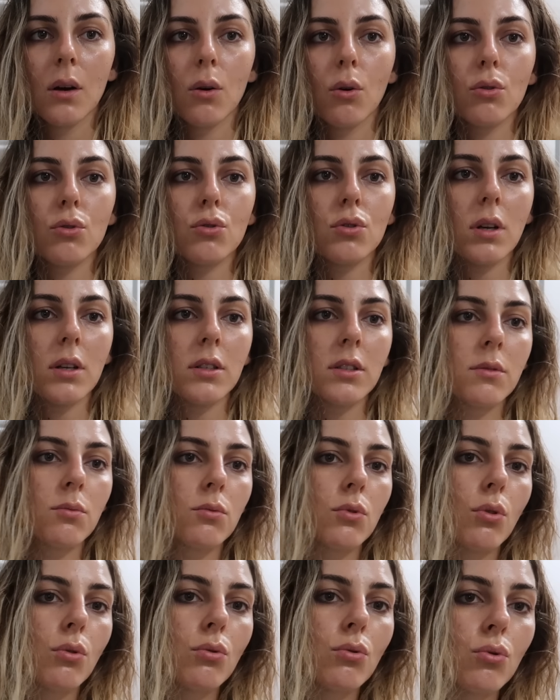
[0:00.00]
O yüzden
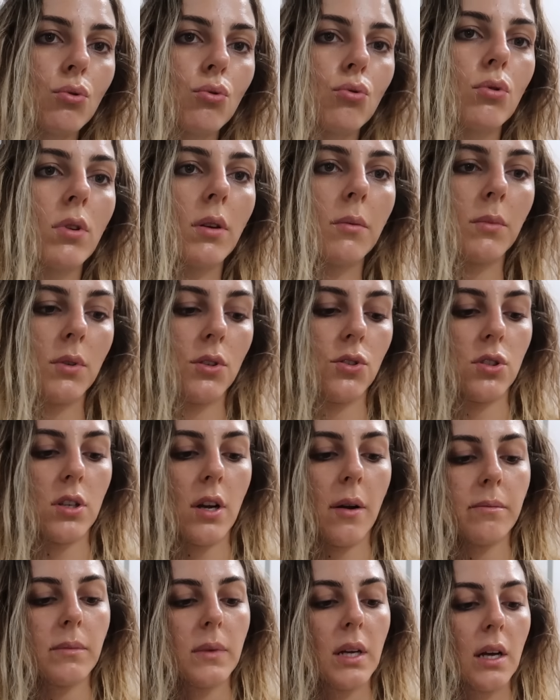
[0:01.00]
şimdi onu
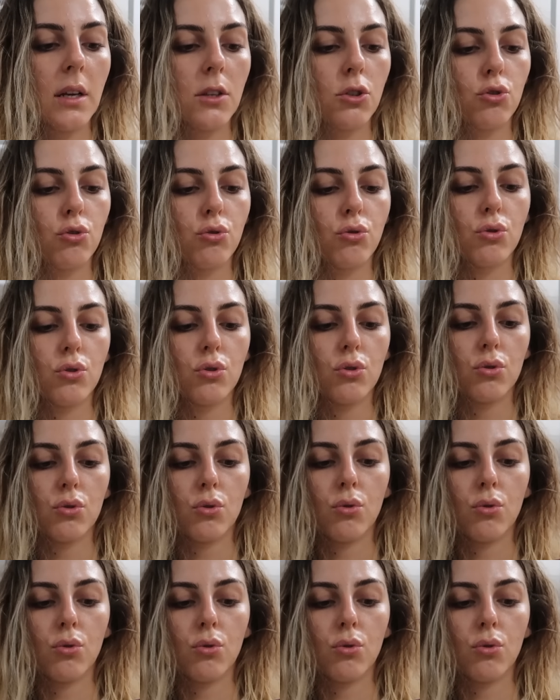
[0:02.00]
süremeyeceğim. Şunu